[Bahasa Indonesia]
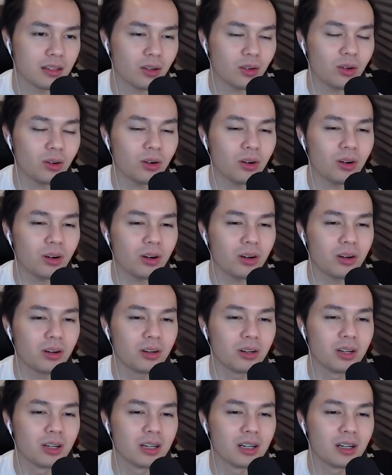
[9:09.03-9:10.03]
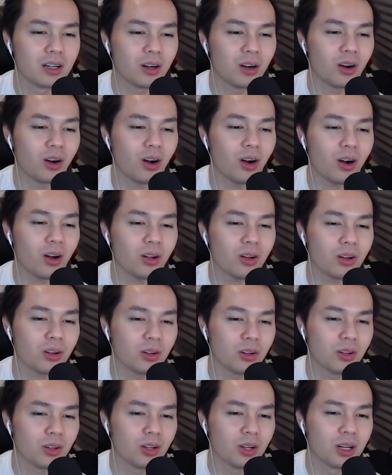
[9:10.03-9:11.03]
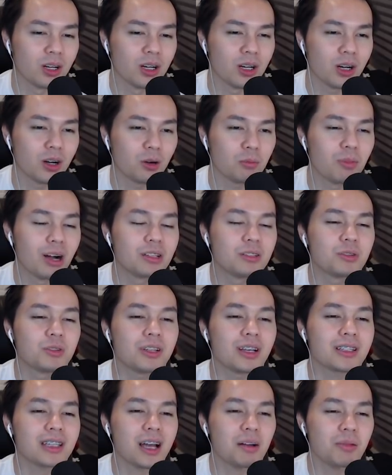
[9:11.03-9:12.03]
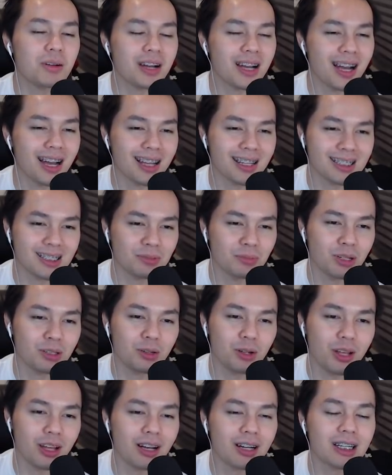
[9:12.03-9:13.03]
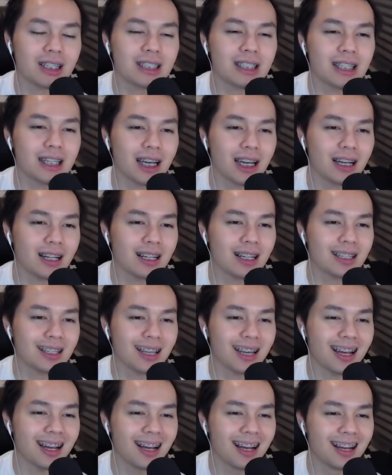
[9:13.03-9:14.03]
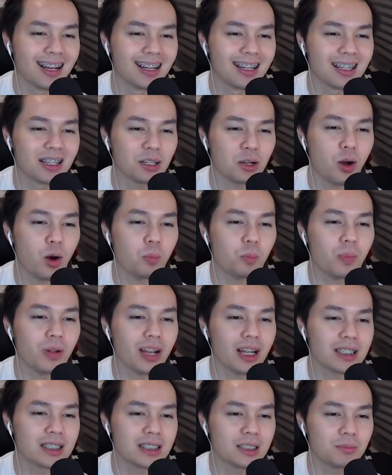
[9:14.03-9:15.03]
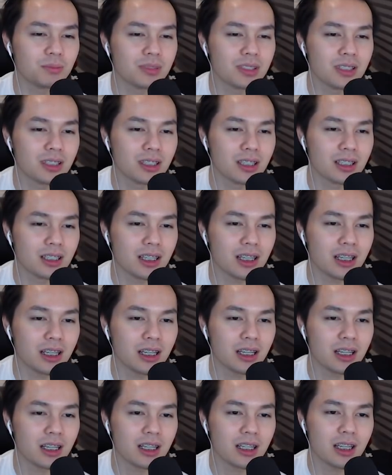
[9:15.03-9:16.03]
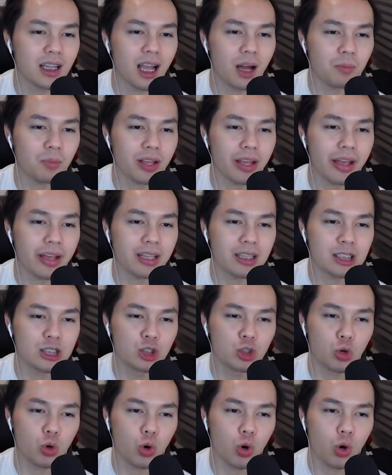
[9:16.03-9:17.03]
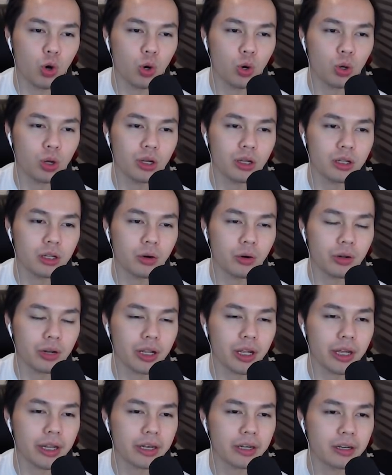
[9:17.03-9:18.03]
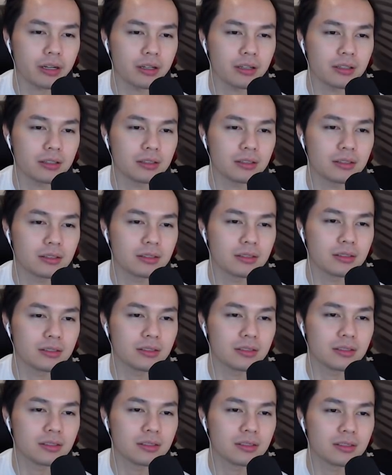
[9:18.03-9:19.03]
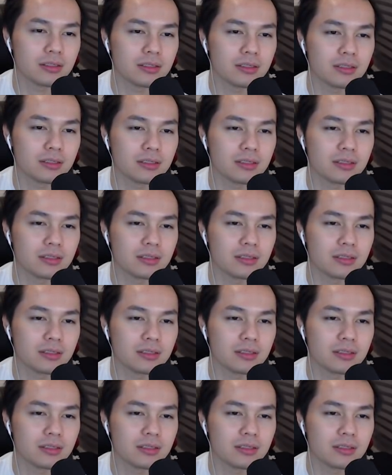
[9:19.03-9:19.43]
Oh. Oh. Bajunya sama guys, buat lo nggak ngerti ya, lihat ya. couple anjing. Nih, ini apa ya? Ijo, ini oren. Anjay.